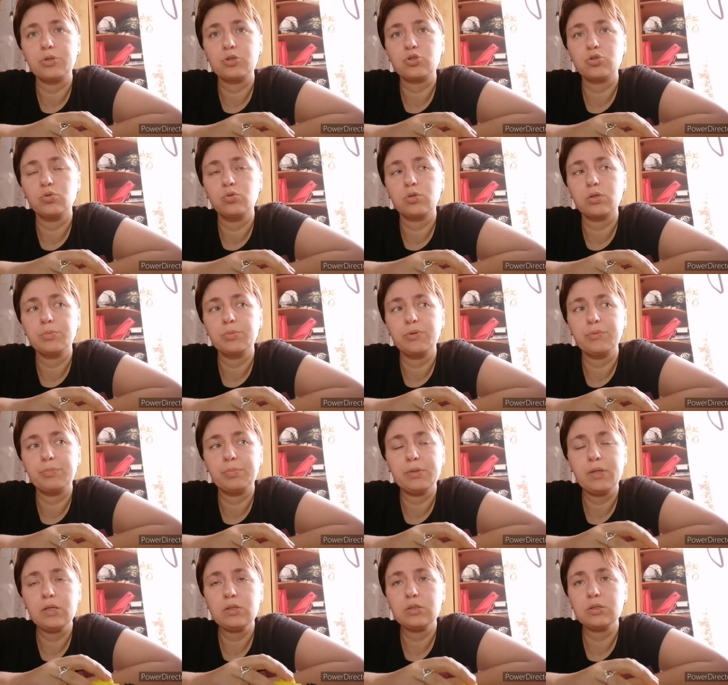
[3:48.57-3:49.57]
пришел ко мне в
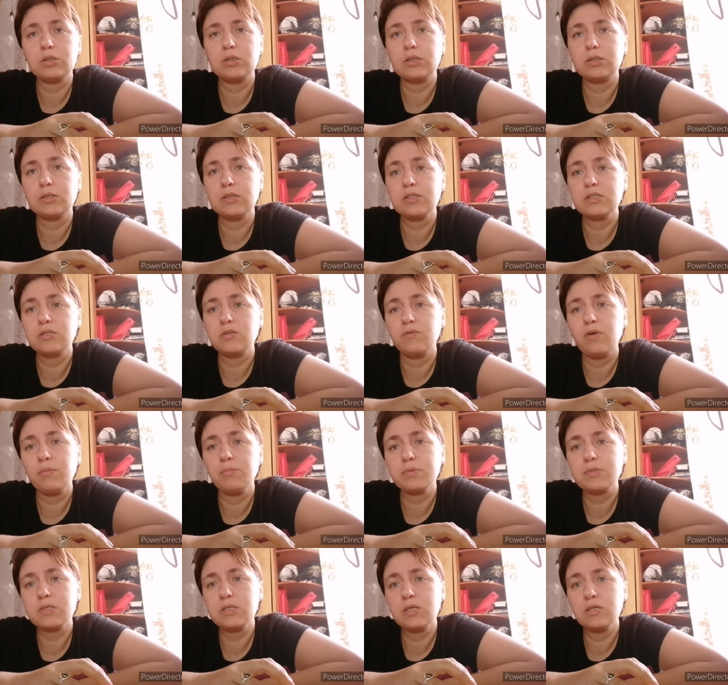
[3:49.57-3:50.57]
палату и говорит, Настя,
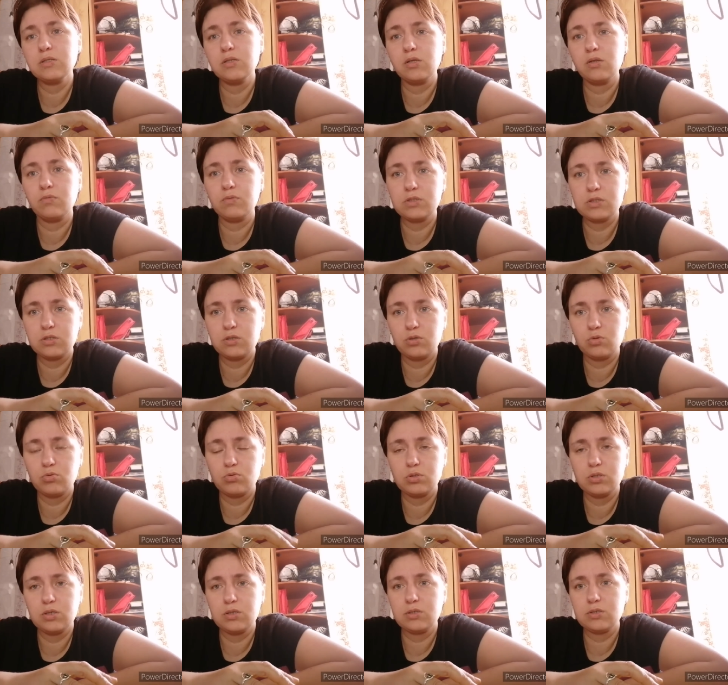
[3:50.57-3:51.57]
вам бы съездить в
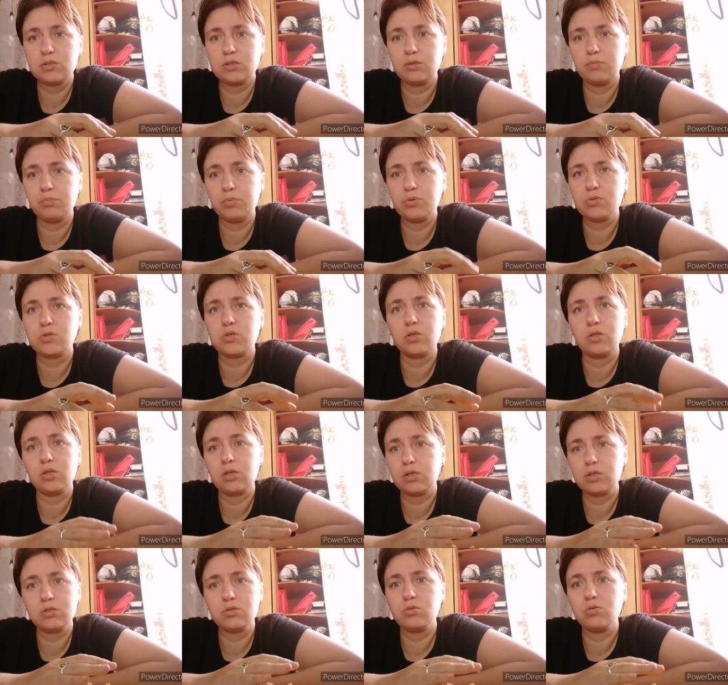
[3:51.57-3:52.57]
институт сердца просто
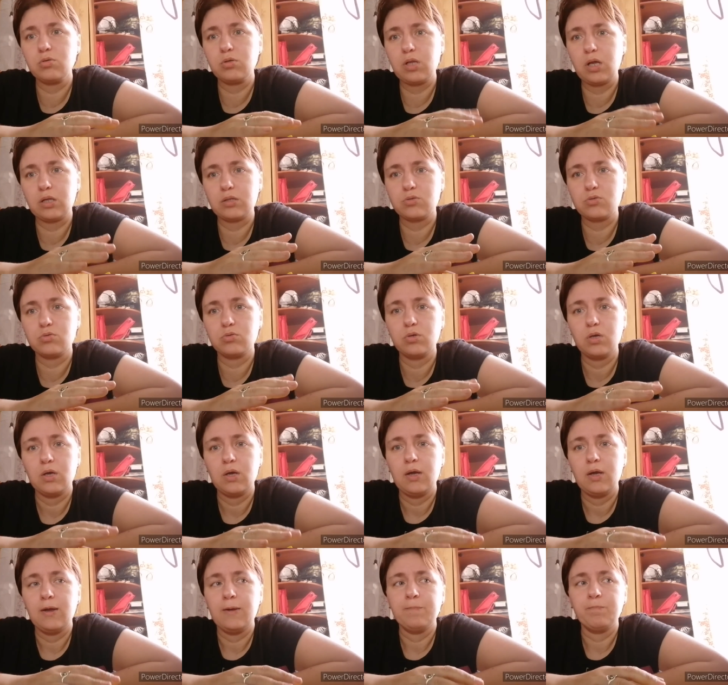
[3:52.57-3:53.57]
на консультацию,
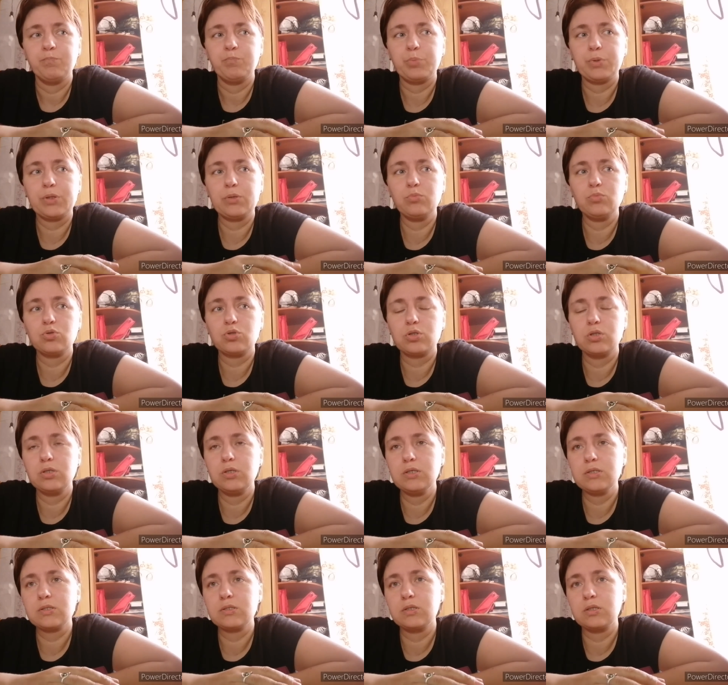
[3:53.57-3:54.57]
потому что
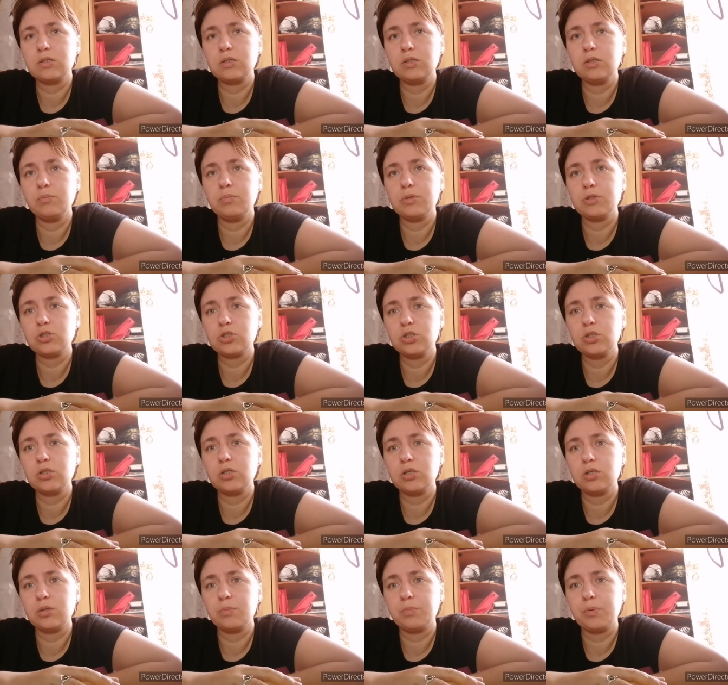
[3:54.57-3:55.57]
есть, говорит, небольшие
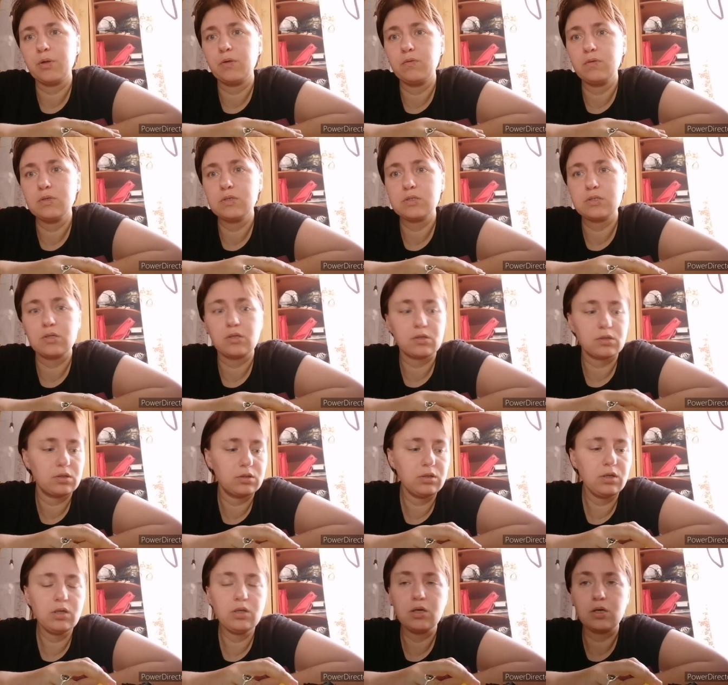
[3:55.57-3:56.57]
какие-то появились
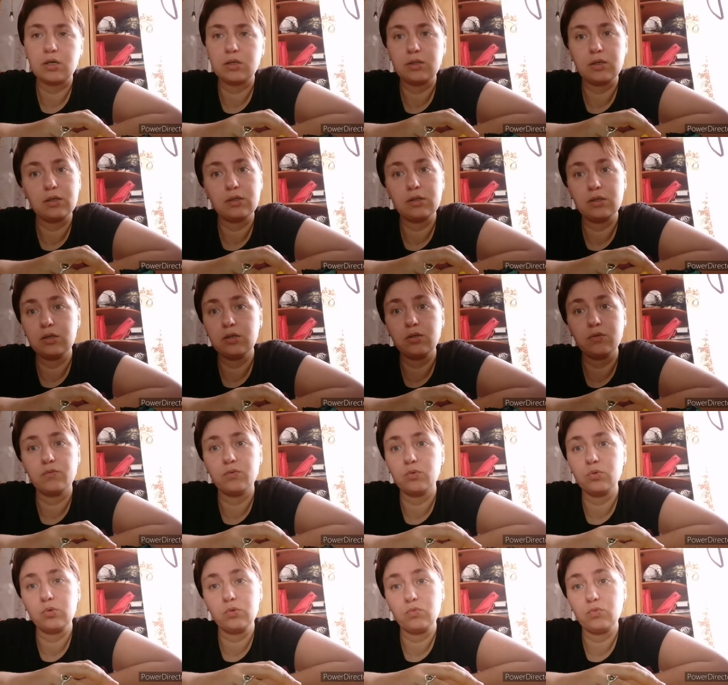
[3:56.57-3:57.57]
отклонения, хотя до
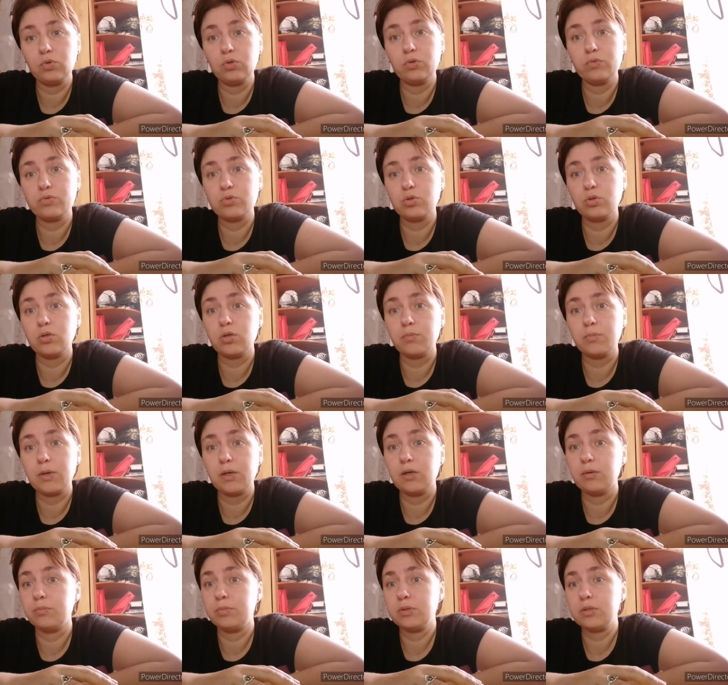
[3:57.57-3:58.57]
этого у него все
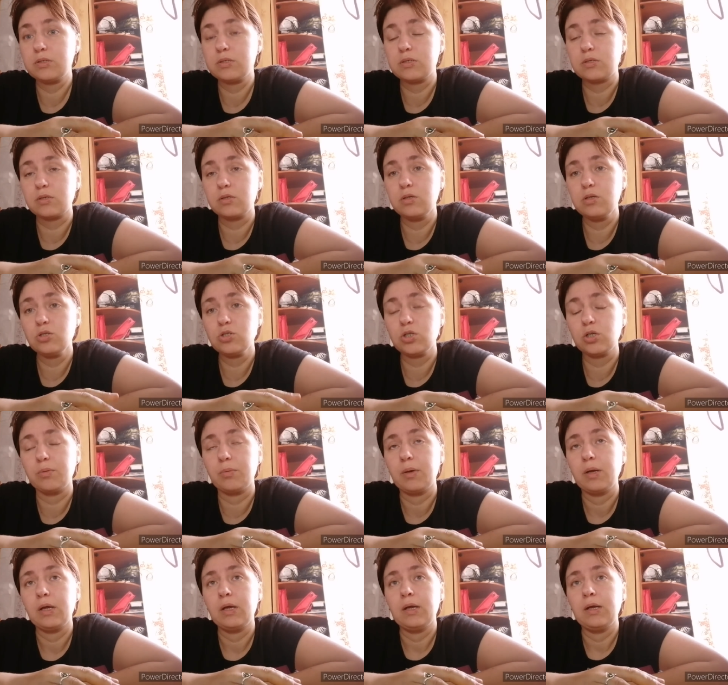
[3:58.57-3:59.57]
нормально было с
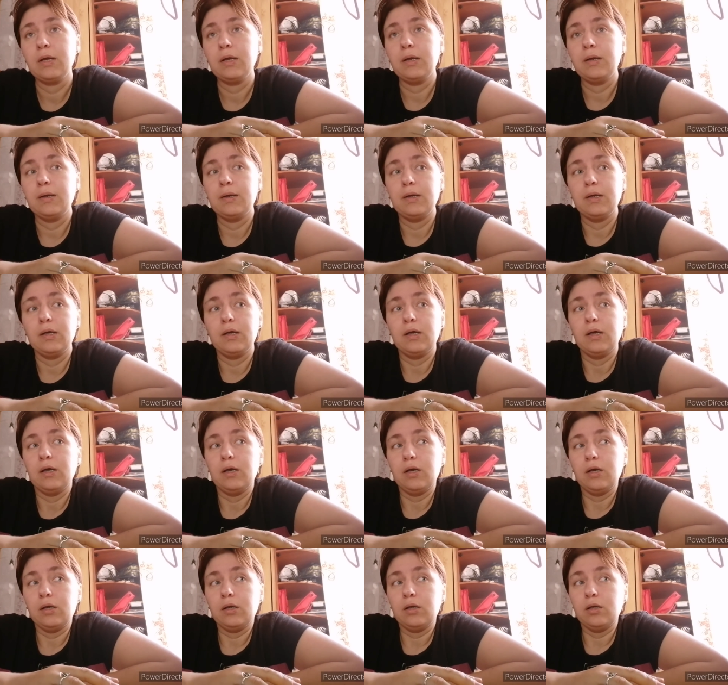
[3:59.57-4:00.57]
сердечком.
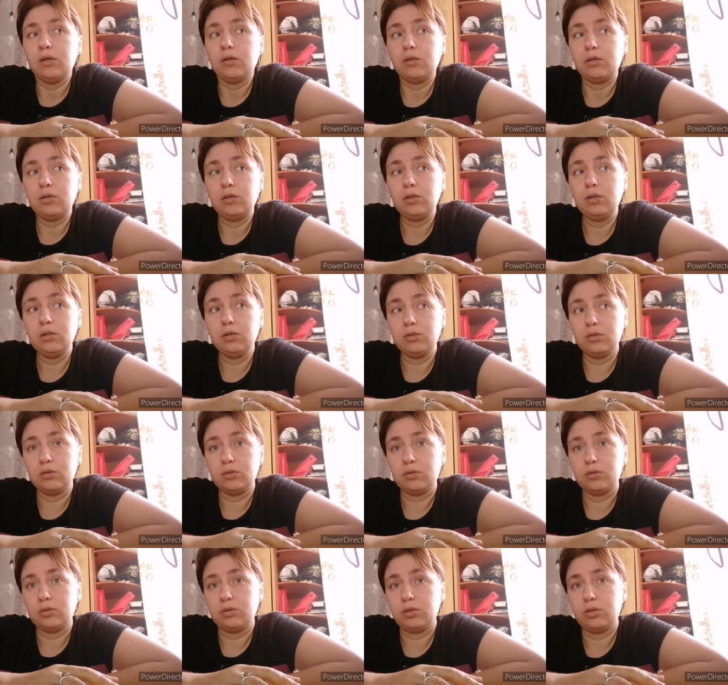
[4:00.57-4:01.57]
И
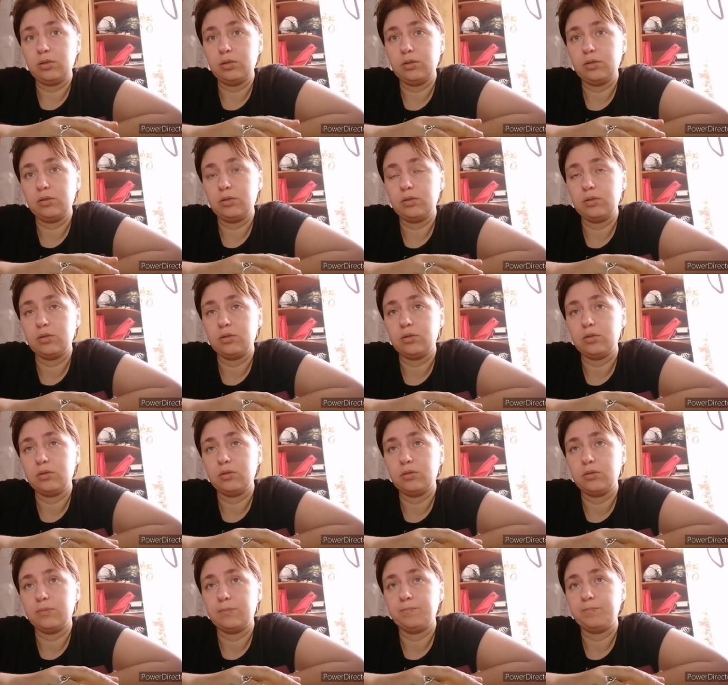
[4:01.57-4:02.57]
э,
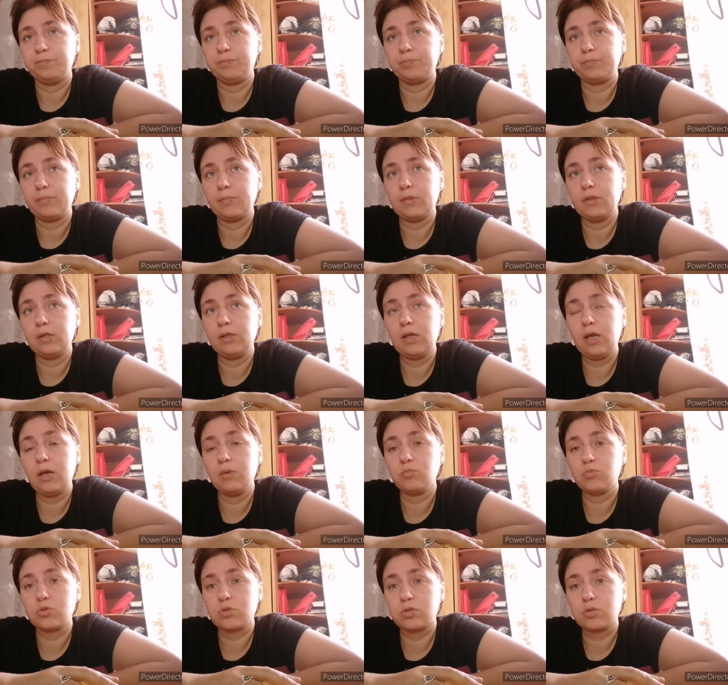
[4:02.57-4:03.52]
я